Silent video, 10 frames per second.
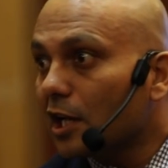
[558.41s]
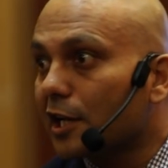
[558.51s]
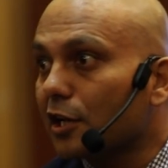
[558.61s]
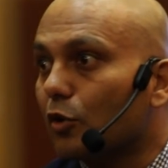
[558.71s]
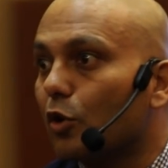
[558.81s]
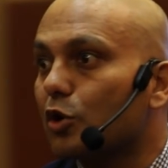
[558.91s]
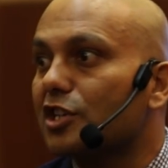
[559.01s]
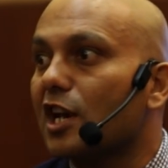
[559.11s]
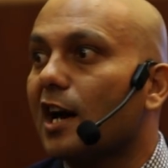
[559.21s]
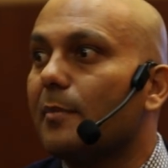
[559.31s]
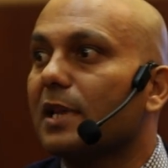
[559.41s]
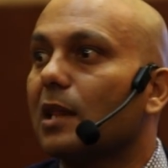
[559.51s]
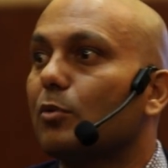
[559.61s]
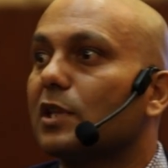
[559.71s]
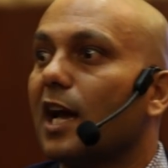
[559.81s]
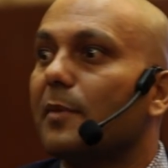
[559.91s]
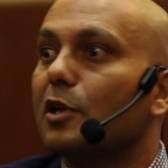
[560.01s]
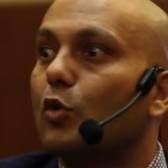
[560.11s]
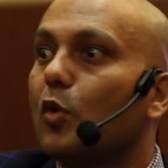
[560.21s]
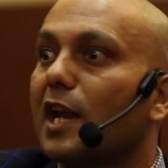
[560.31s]
लेकिन घोषणा का मतलब होता है
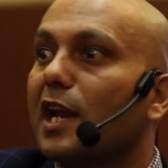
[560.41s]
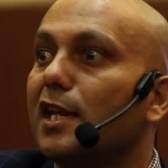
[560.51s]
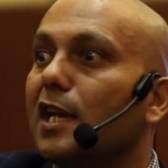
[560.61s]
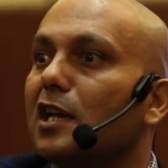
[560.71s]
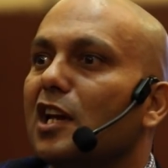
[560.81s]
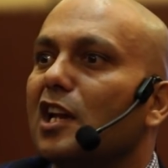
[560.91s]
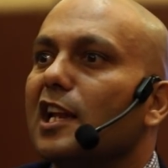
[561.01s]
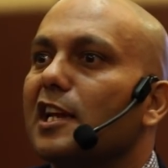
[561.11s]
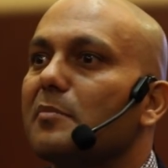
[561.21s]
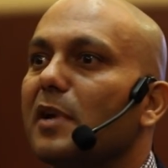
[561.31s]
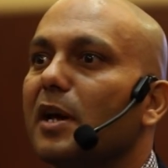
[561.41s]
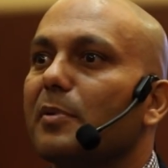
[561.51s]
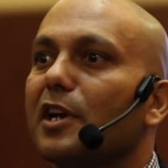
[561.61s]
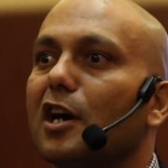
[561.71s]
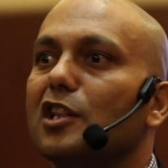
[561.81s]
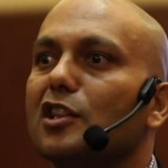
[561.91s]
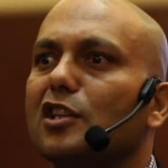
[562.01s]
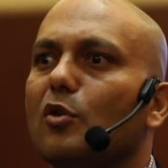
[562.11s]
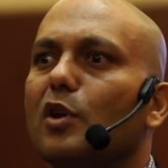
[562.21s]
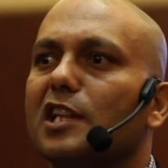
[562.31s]
अभी हुआ नहीं है लेकिन मैं अपने
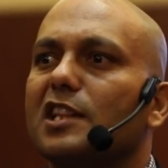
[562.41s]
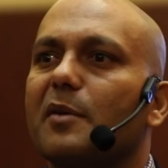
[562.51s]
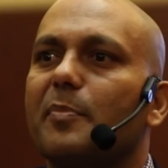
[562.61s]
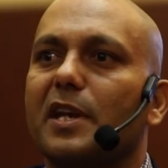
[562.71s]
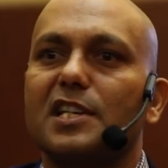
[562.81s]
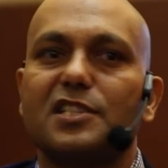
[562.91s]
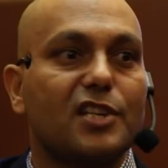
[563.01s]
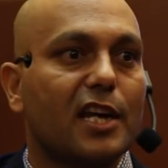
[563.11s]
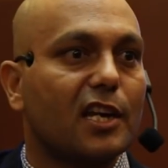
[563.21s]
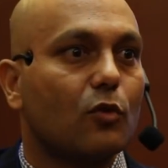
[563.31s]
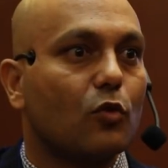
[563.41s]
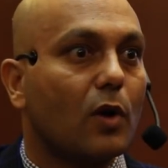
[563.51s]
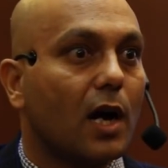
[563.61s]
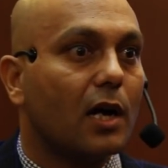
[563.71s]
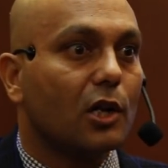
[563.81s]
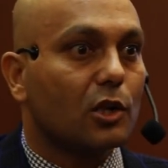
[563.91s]
अंत होने तक प्रयास जारी रखूंगा